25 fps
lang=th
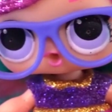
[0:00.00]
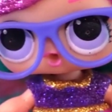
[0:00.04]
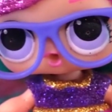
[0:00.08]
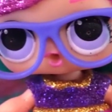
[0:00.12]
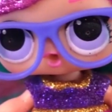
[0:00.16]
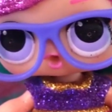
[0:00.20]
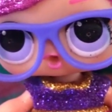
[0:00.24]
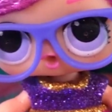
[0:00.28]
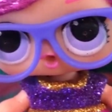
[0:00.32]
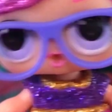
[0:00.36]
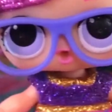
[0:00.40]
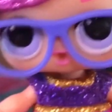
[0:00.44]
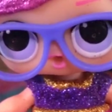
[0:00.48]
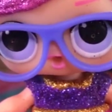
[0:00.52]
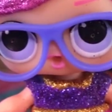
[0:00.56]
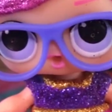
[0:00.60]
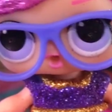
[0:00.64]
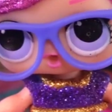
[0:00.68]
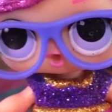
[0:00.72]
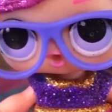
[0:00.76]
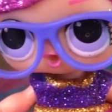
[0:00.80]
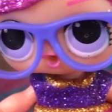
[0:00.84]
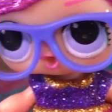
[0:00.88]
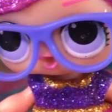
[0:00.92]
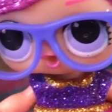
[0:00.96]
คะ
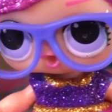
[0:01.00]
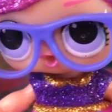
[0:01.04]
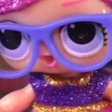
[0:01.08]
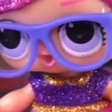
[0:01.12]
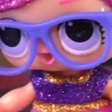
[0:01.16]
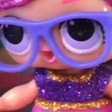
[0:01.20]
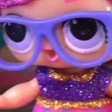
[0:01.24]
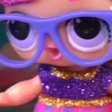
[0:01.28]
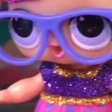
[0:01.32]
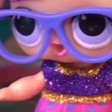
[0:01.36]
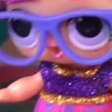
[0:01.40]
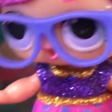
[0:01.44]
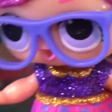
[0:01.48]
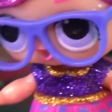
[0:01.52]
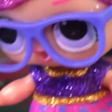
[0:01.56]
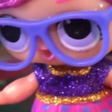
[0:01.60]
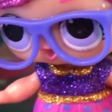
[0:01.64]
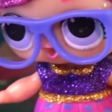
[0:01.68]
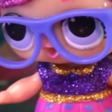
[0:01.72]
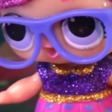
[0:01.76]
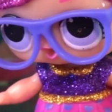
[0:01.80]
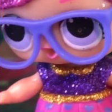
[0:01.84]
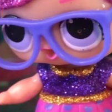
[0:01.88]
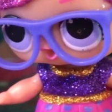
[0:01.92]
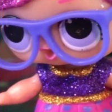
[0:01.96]
แล้วก็
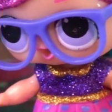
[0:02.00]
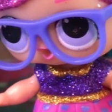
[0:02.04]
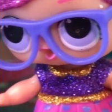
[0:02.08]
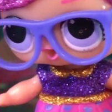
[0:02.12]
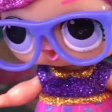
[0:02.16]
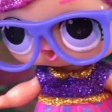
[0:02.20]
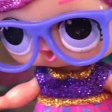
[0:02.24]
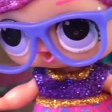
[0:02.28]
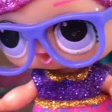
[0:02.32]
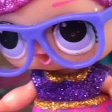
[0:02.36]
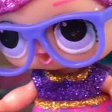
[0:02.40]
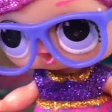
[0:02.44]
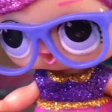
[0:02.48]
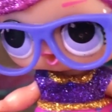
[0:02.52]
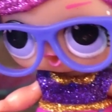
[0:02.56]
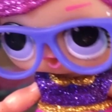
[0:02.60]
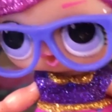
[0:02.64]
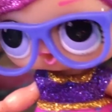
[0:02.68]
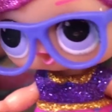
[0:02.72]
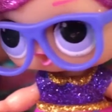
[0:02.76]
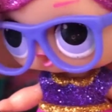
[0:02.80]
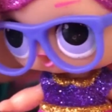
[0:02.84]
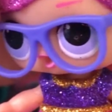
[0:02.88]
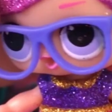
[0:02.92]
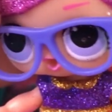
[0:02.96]
ชุดเขาก็น่า
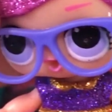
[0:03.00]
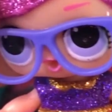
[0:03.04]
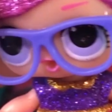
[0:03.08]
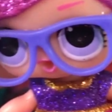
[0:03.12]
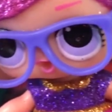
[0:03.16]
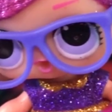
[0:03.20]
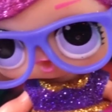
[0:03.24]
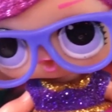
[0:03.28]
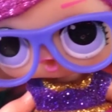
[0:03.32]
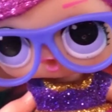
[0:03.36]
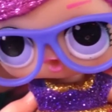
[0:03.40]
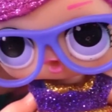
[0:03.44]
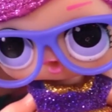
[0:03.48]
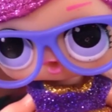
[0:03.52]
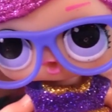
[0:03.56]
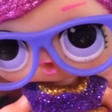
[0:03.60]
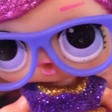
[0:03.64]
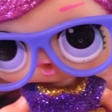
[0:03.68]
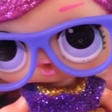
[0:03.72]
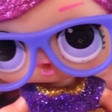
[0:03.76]
รักก็จะเป็นสี